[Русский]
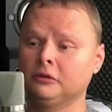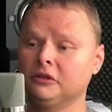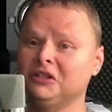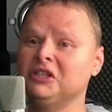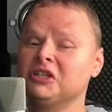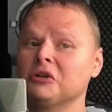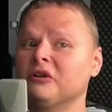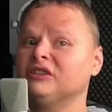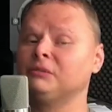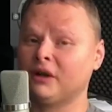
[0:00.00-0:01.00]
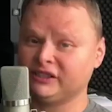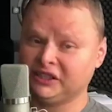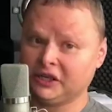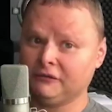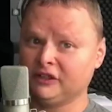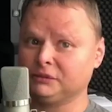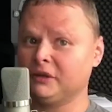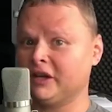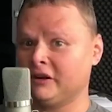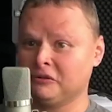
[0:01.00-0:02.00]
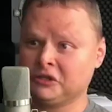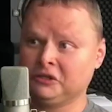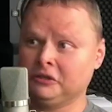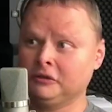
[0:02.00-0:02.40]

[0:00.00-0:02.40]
Еще раз с праздником вас, мои хорошие.